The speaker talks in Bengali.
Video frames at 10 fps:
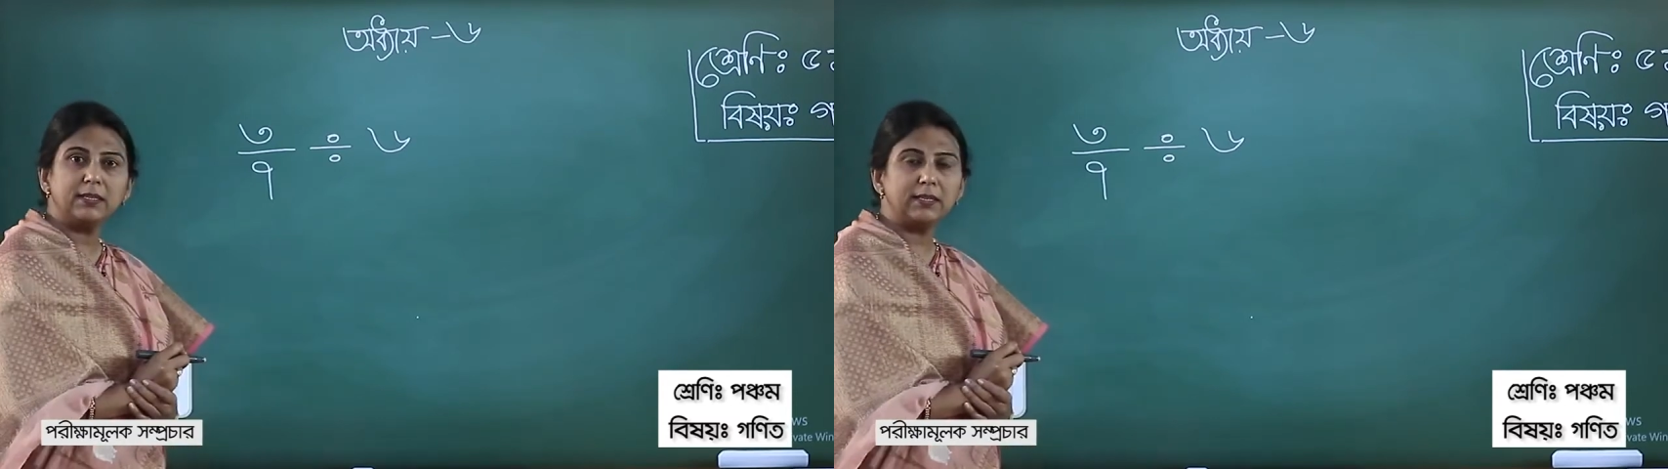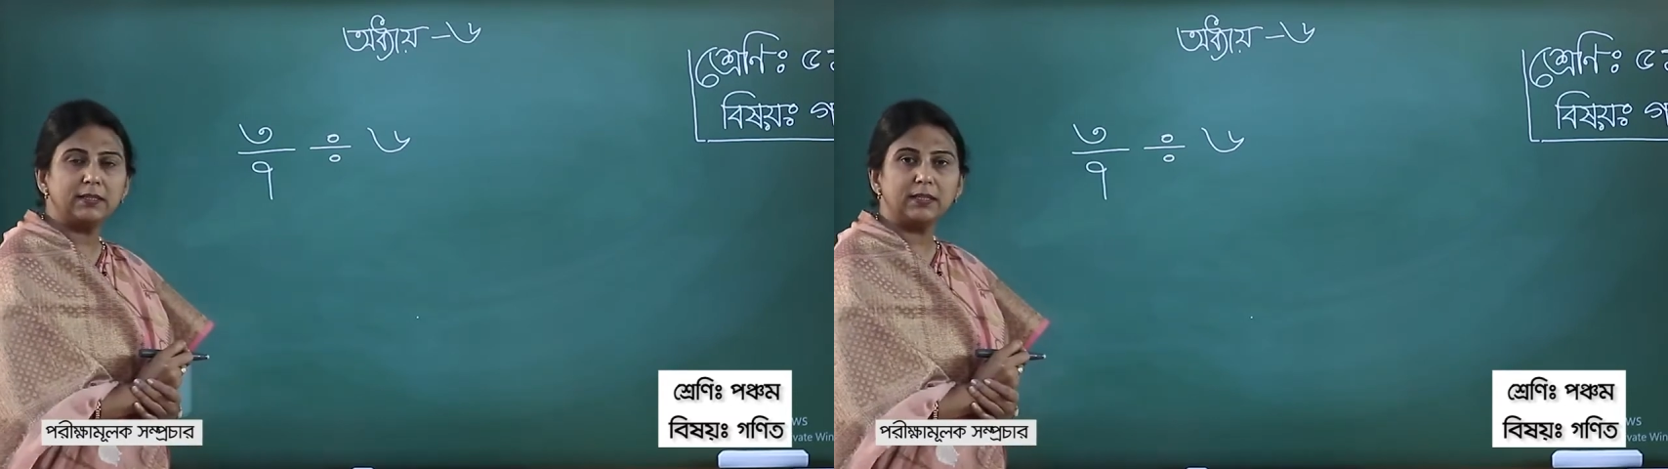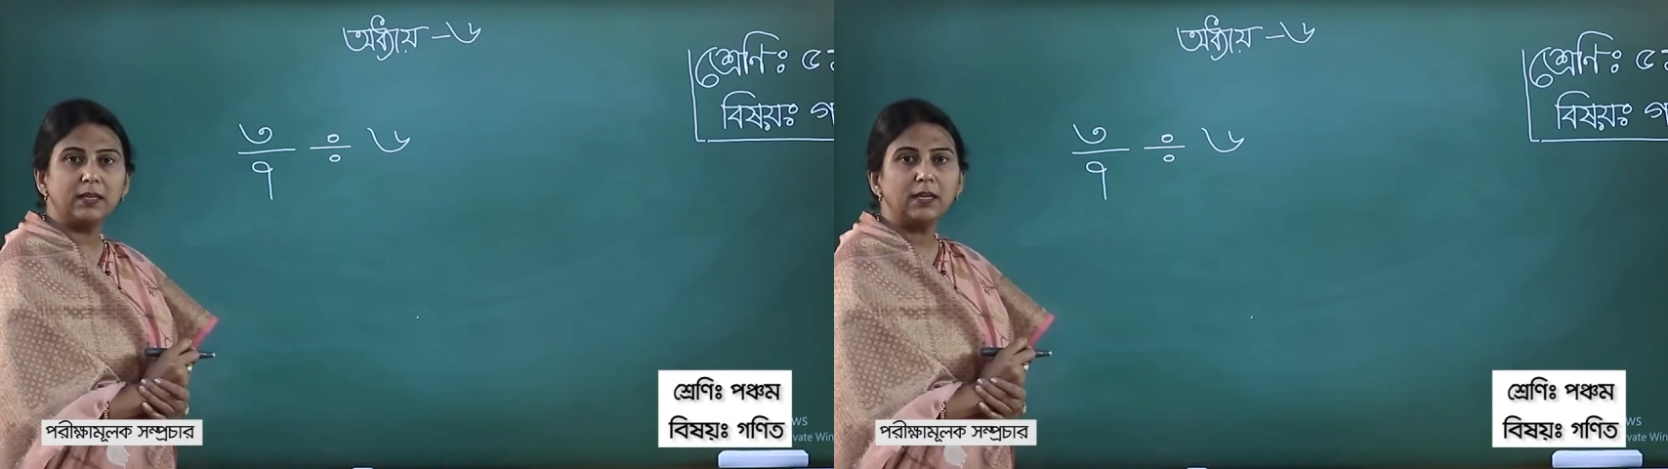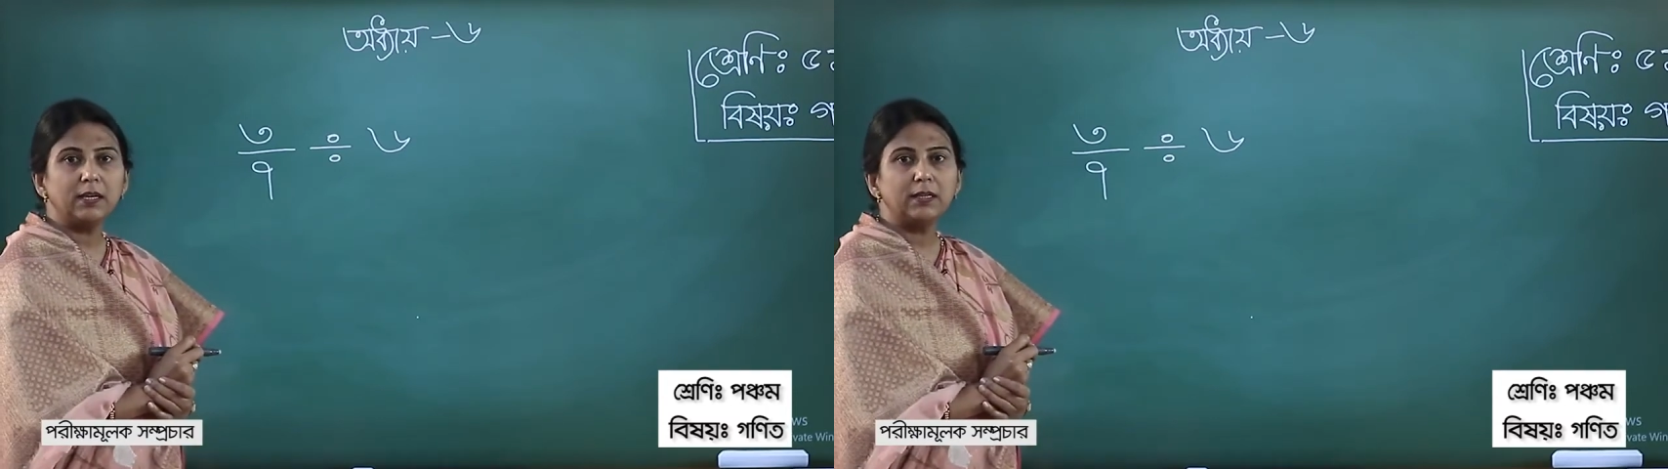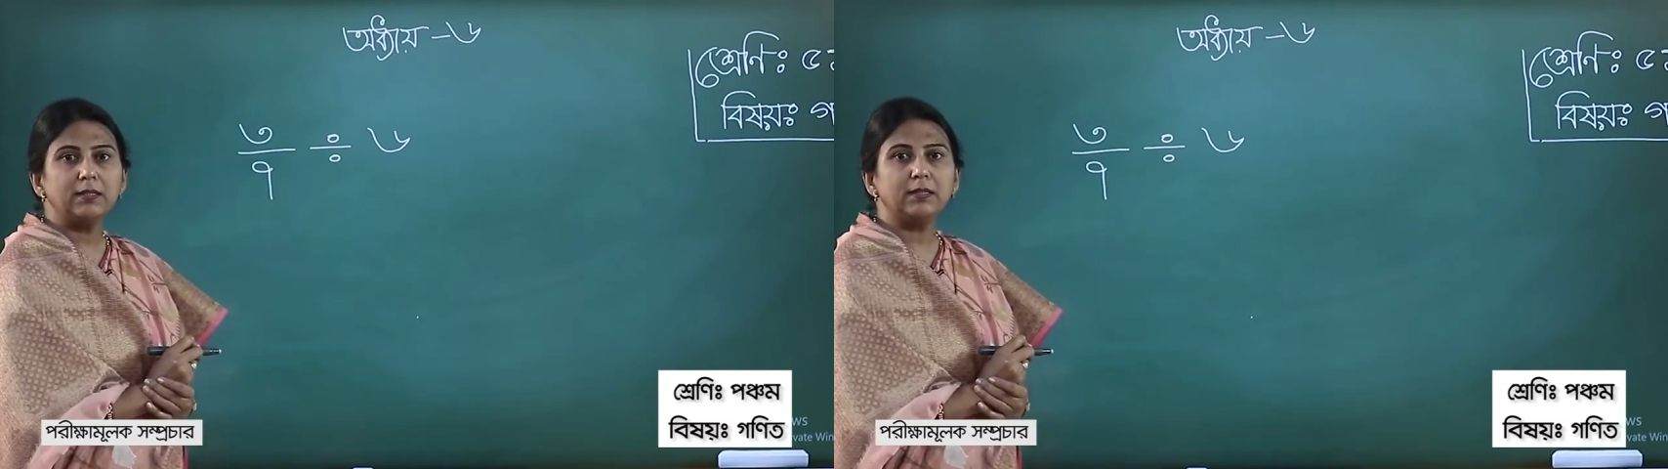জেনেছি
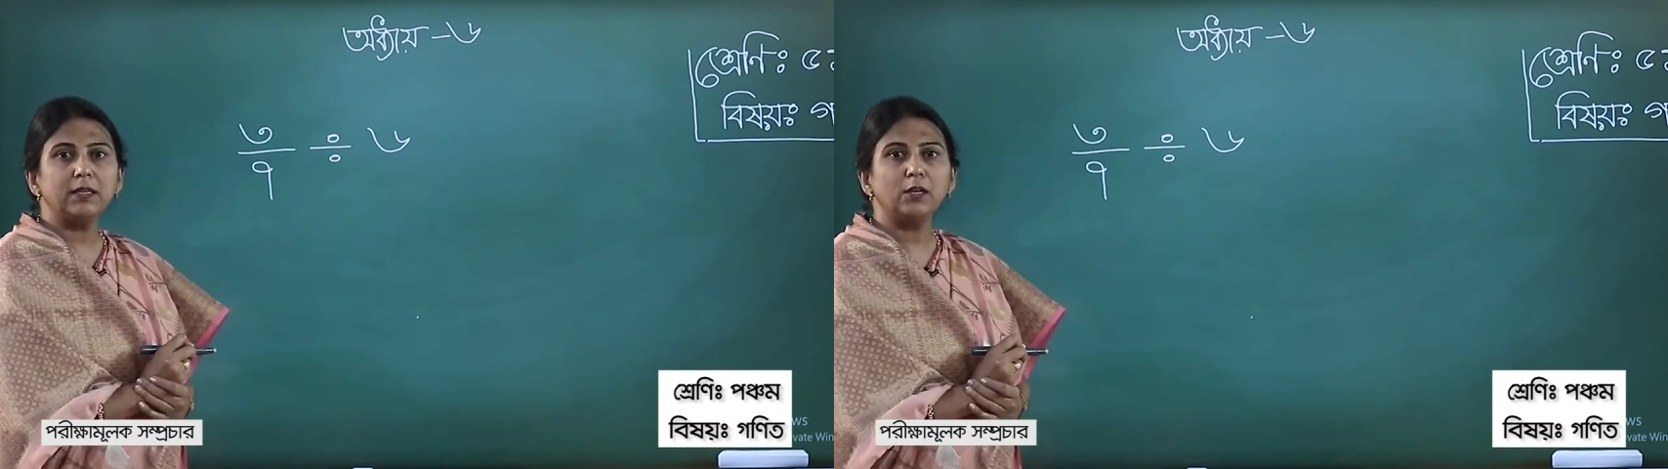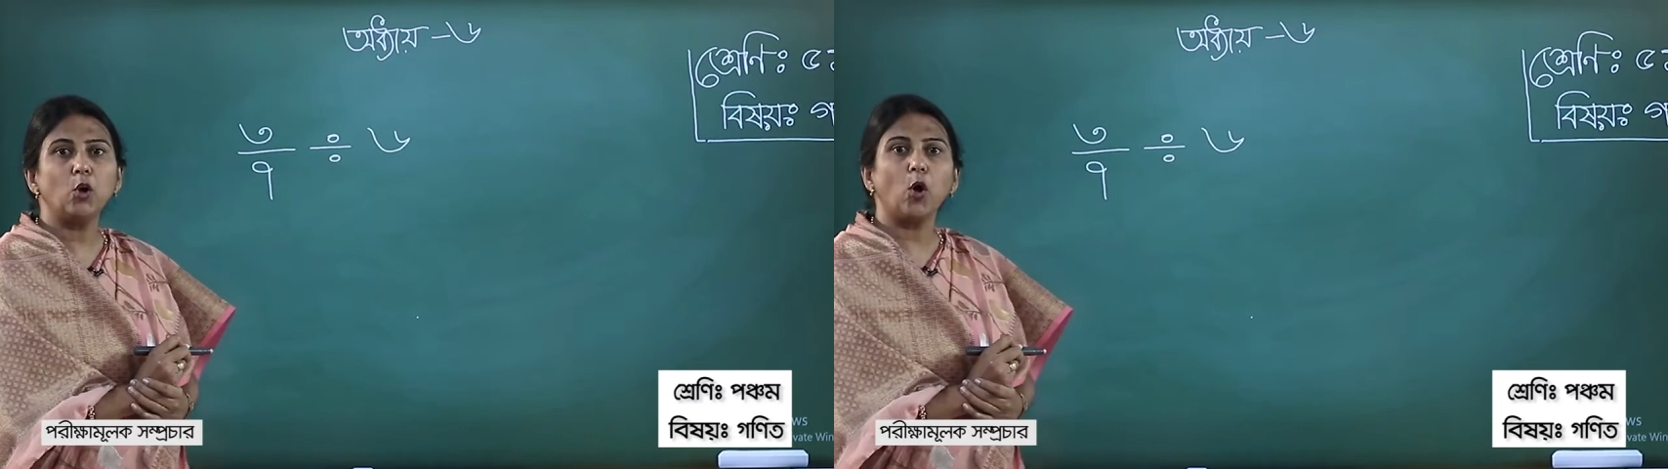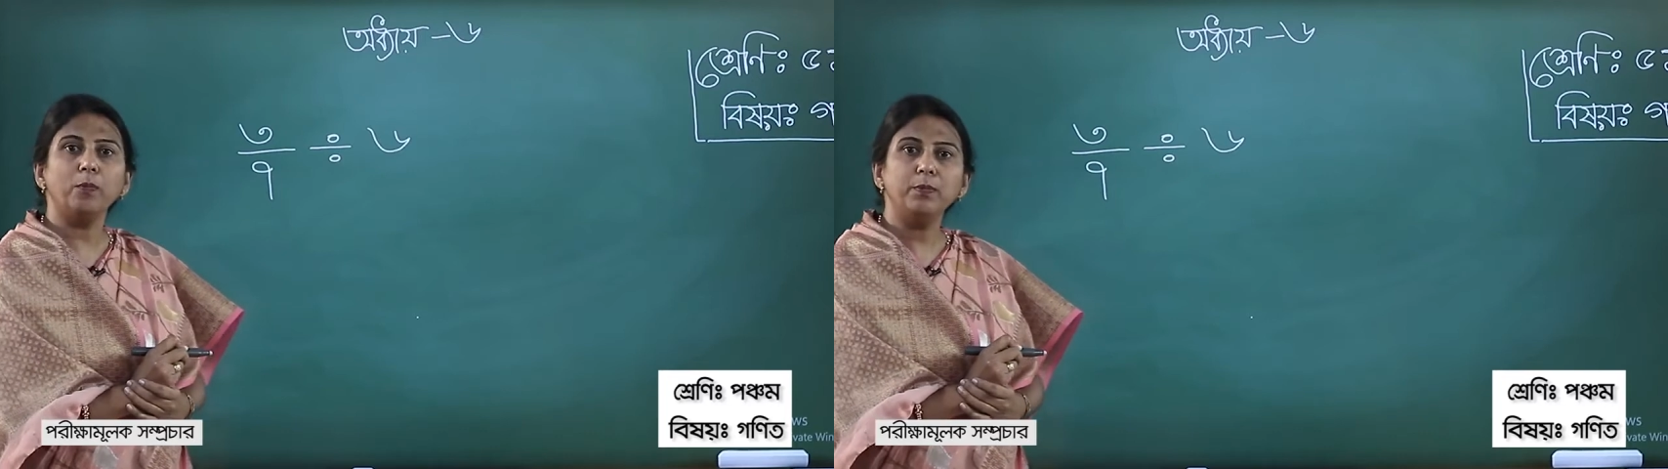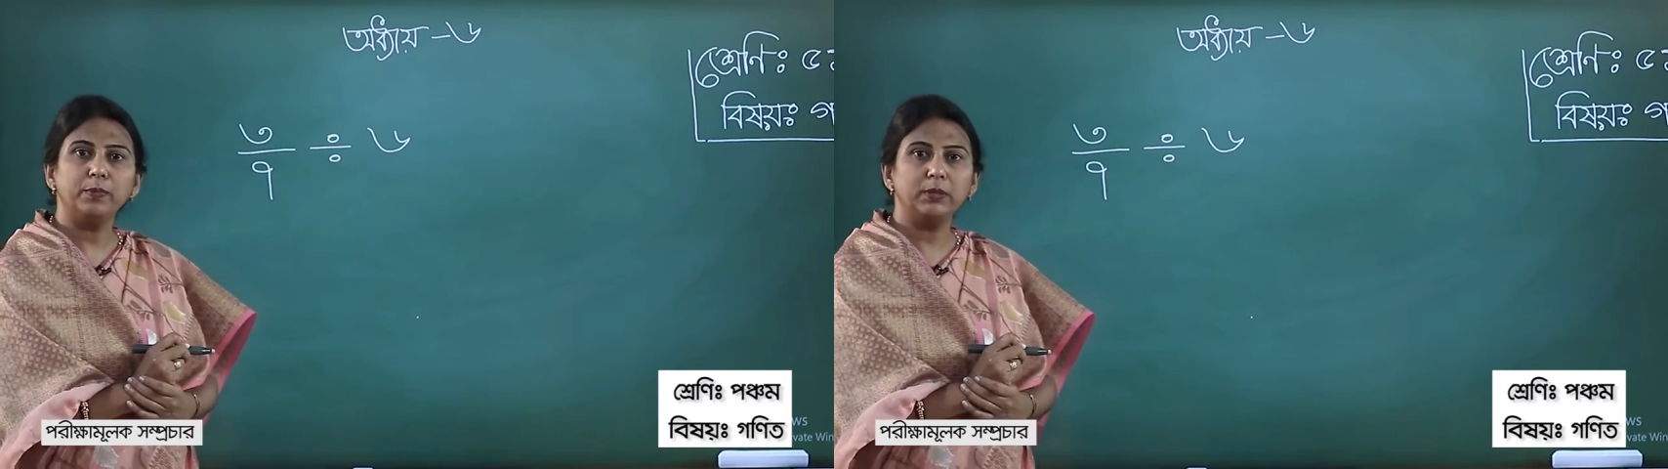যে লব